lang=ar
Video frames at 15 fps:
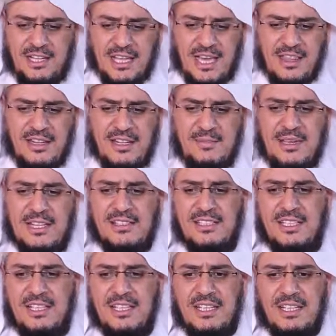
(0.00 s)
يعني هذا النبات
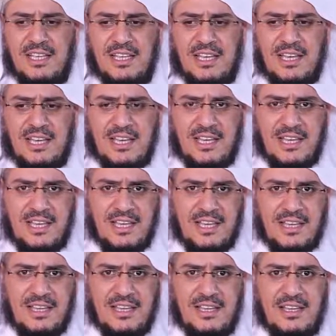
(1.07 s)

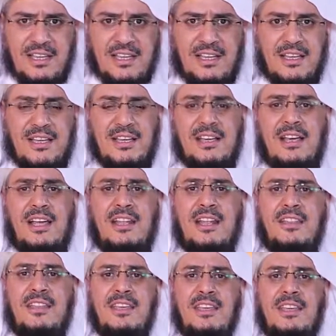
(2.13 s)
آه
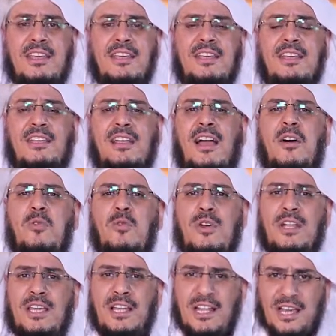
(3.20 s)
الذي
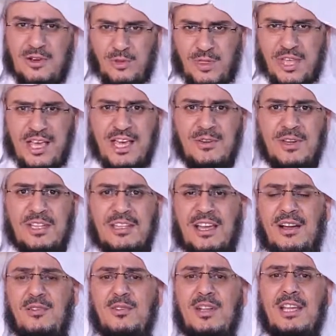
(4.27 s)
يتحول الى غثاء
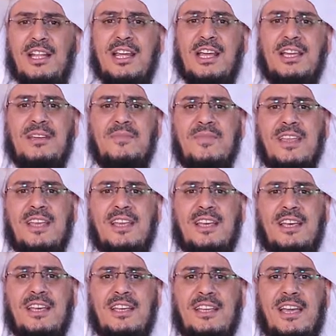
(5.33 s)
ويتحول الى
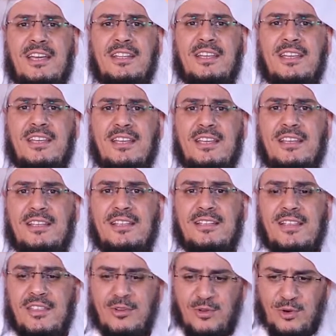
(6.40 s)
آه يعني آه
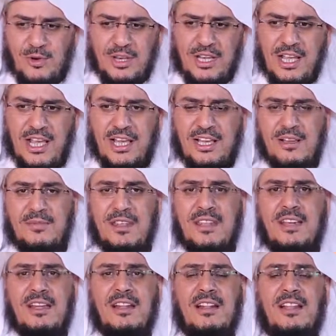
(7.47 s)
تذروه الرياح كما
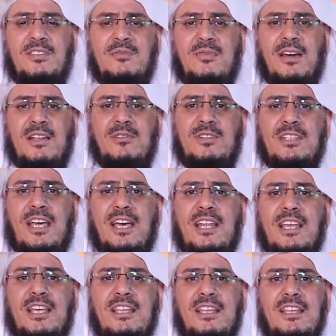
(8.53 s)
ذكر الله سبحانه
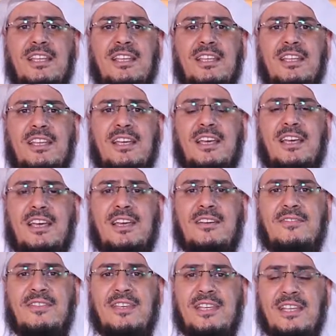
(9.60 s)
وتعالى
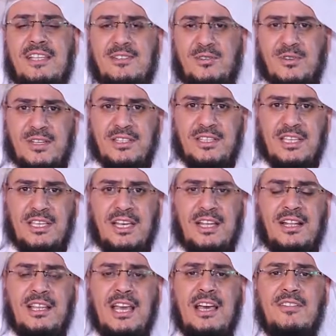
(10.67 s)
آه في سوره
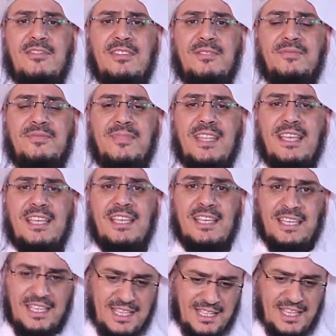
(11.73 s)
الكهف
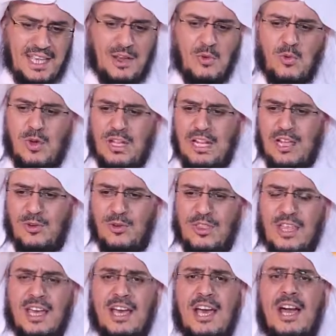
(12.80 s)
يتحول الى
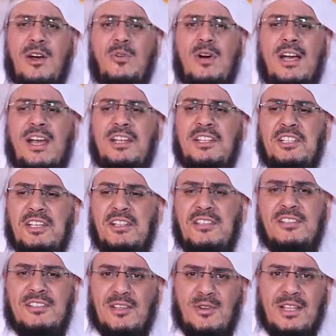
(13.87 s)
غثاء احوى يعني
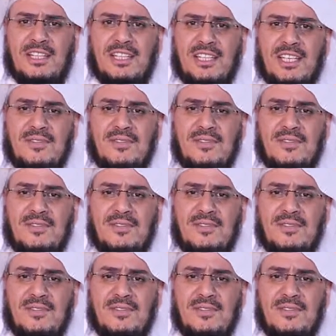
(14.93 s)
شديد السواد